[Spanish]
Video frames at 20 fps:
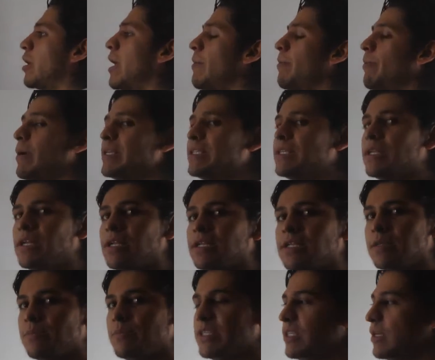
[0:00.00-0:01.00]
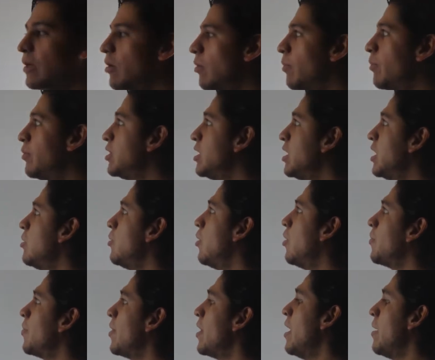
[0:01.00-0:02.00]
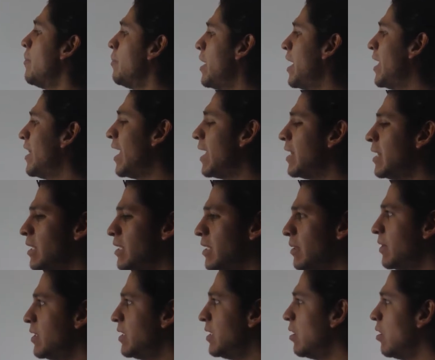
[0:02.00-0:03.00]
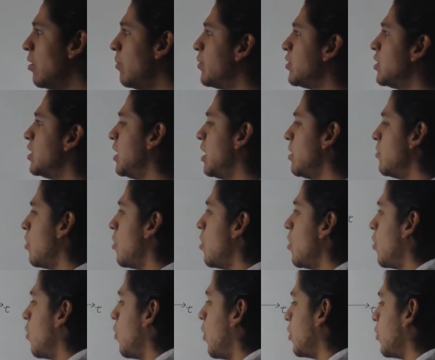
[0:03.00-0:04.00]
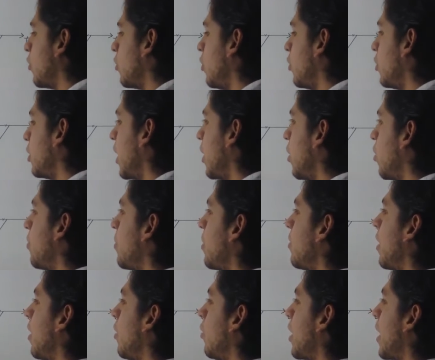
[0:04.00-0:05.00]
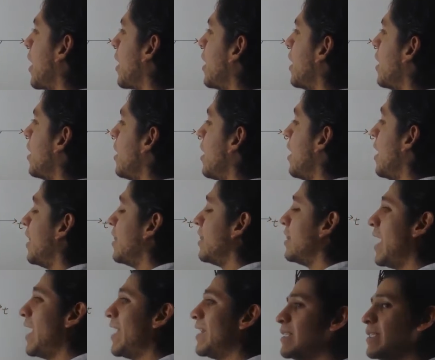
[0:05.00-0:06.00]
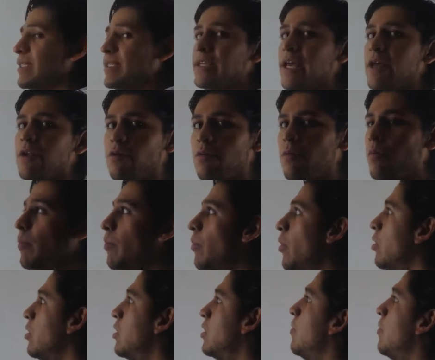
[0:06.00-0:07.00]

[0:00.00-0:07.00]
¿Qué pasa en el semiciclo positivo? Bien, en el semiciclo positivo, cuando yo tengo mi valor aquí de 0 volt